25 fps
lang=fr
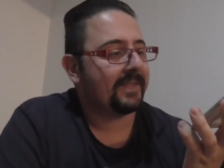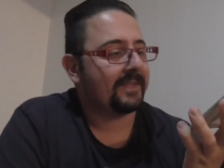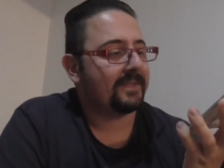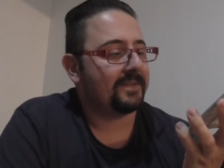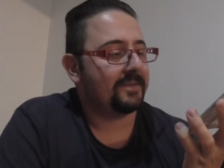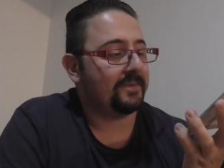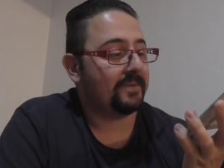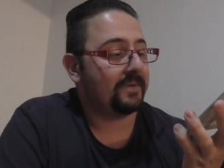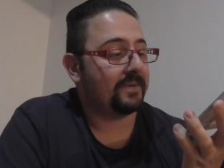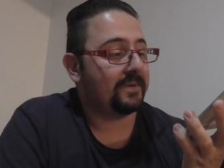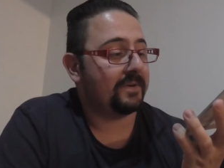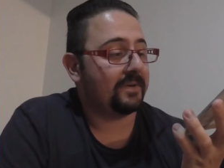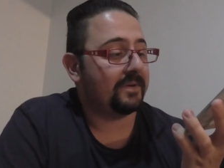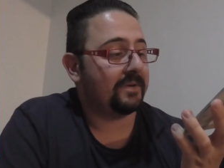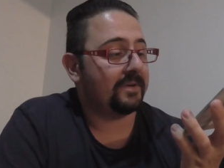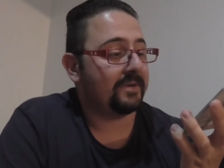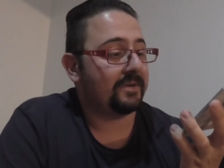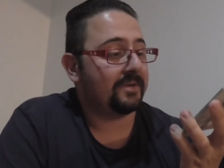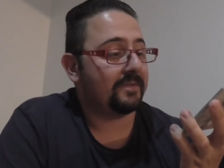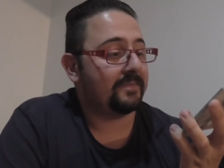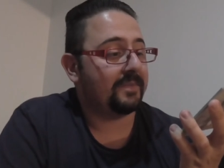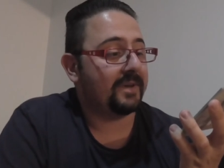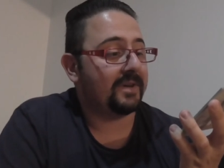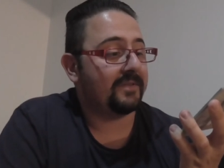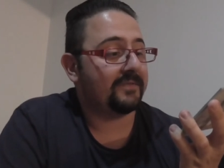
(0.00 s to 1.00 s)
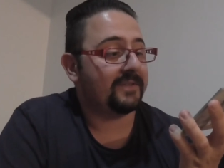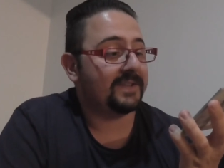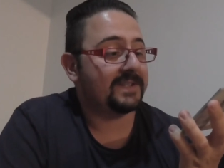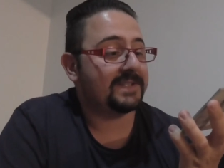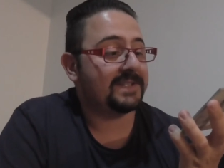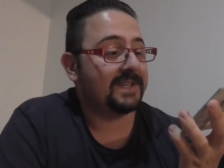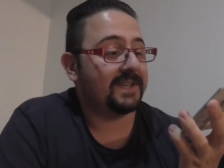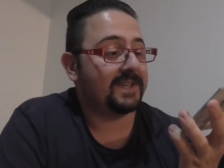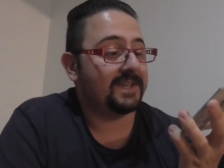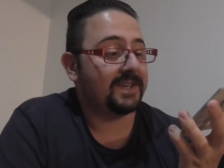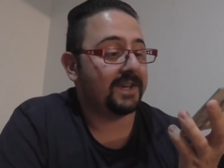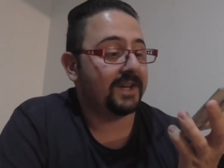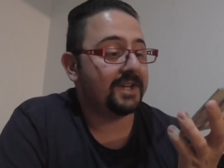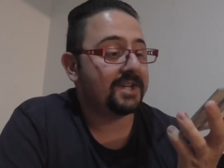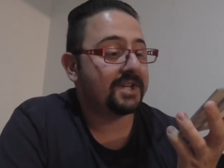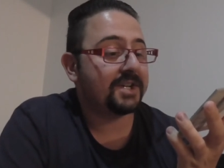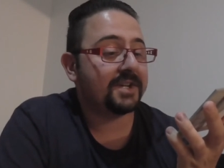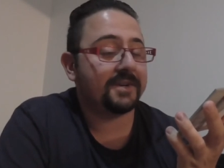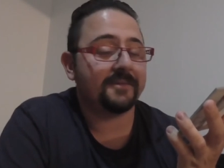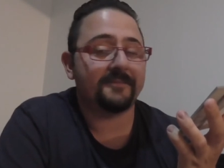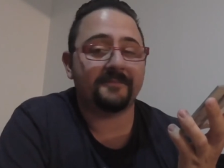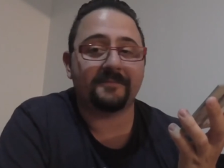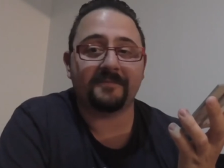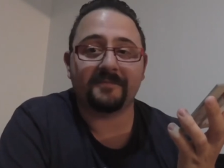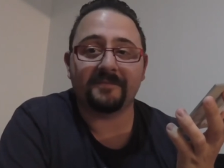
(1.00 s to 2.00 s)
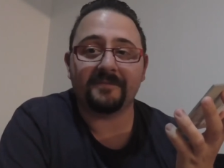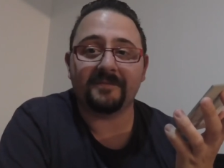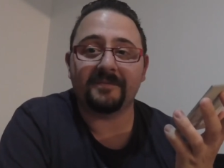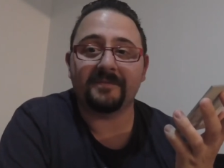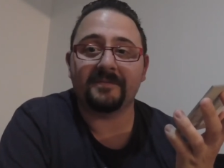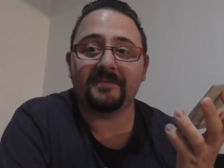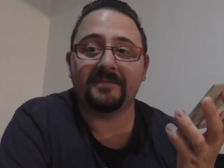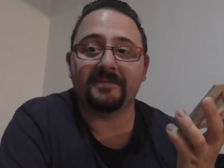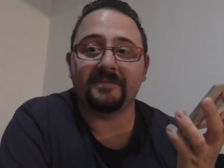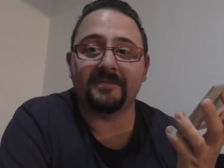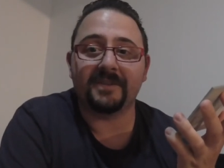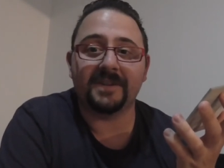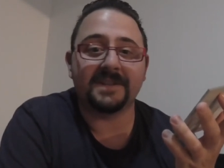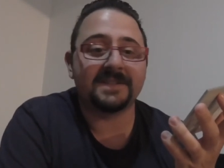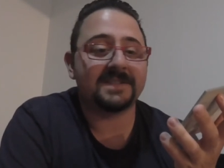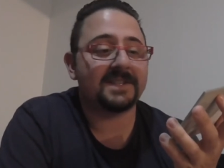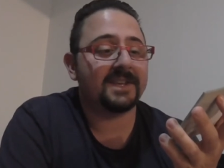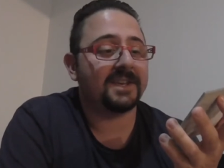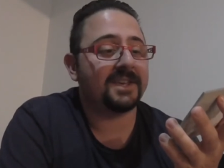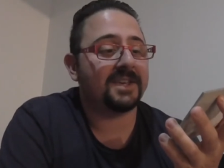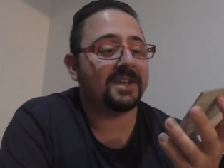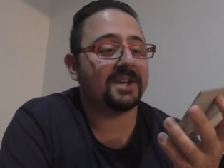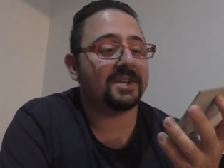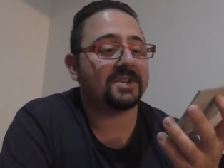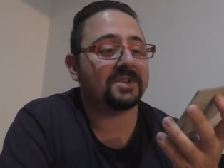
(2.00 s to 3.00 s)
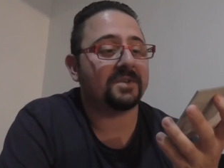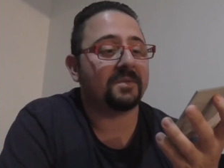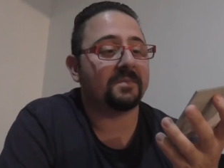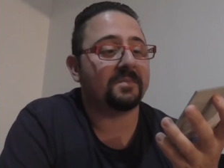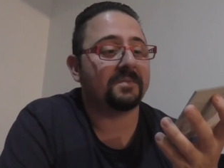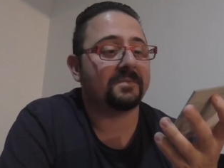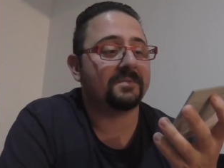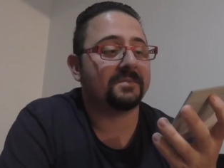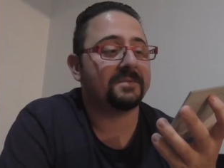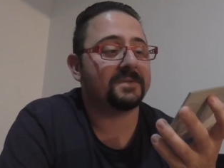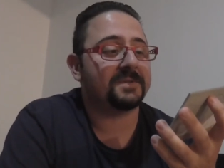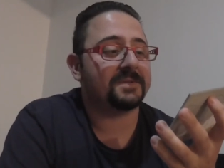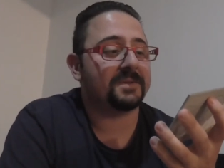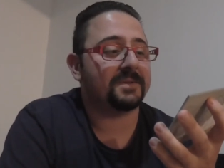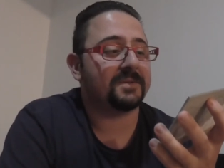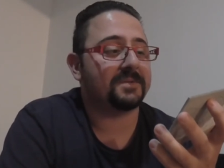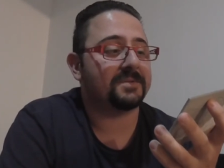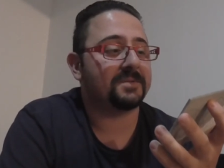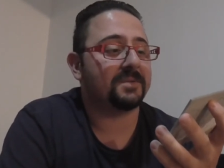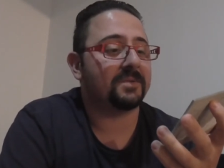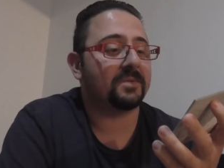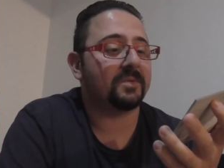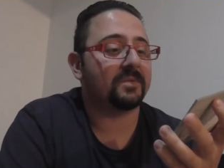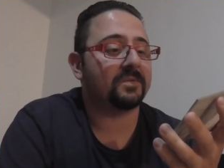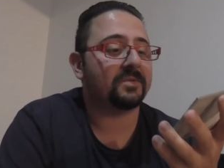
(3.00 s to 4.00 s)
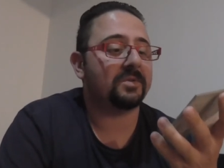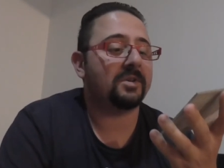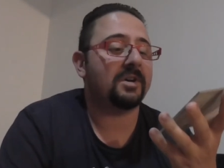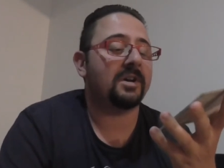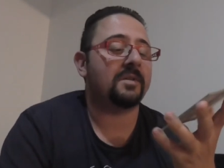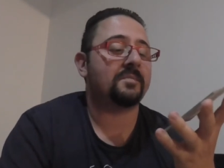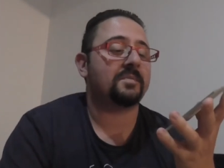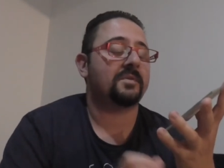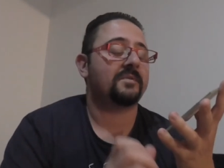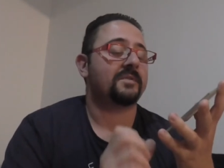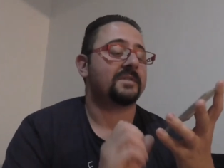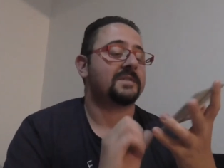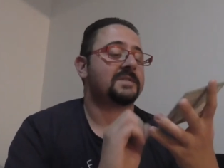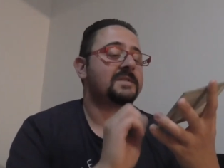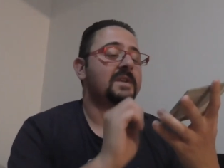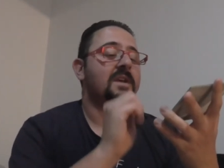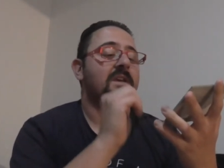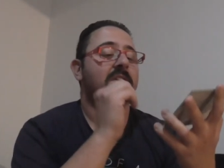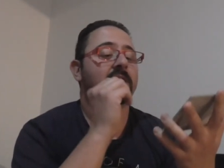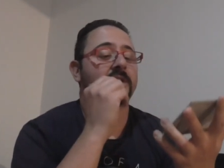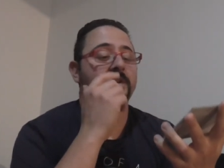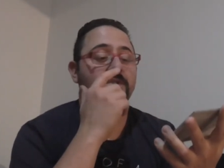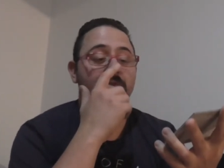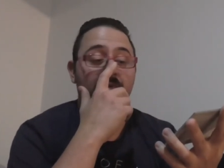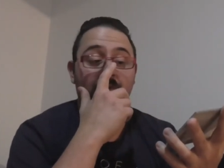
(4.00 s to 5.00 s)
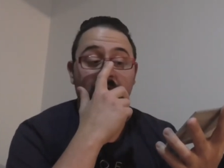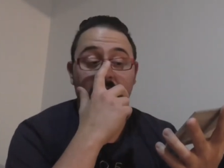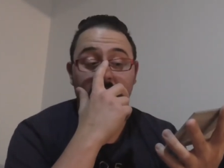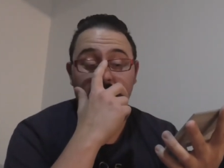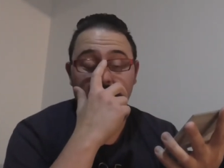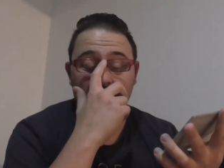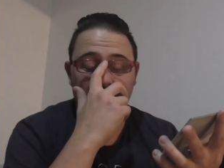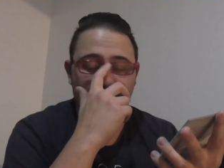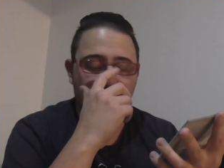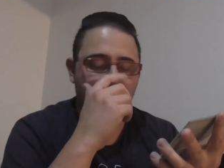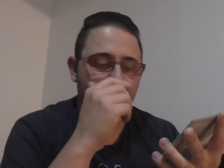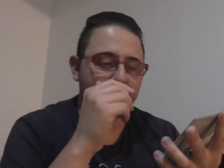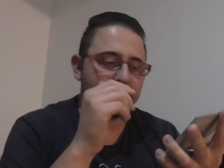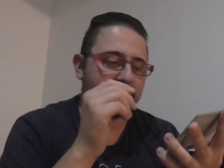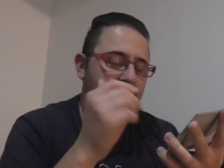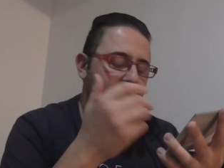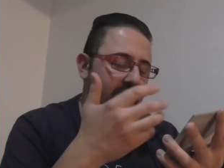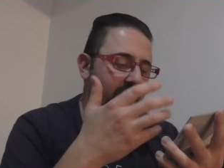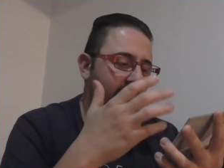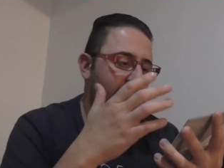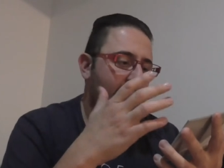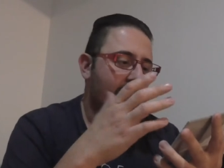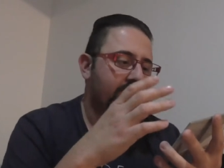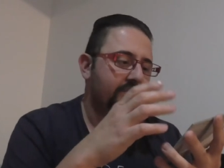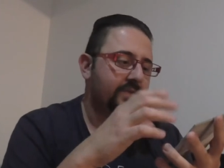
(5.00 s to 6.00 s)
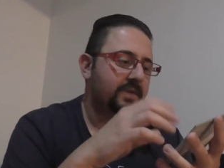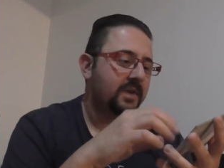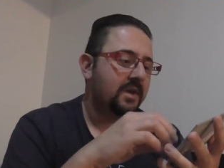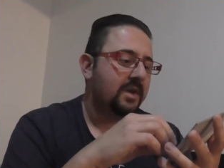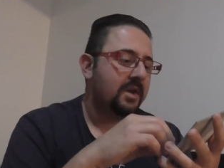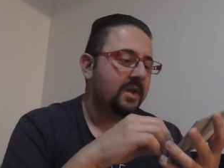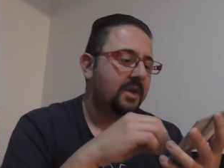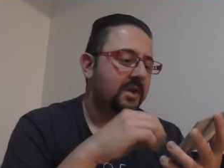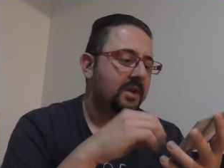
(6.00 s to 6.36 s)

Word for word: Donc 25 euh, bah, haches, 25 haches en plus euh, sur le compteur et puis 25 haches surtout différentes.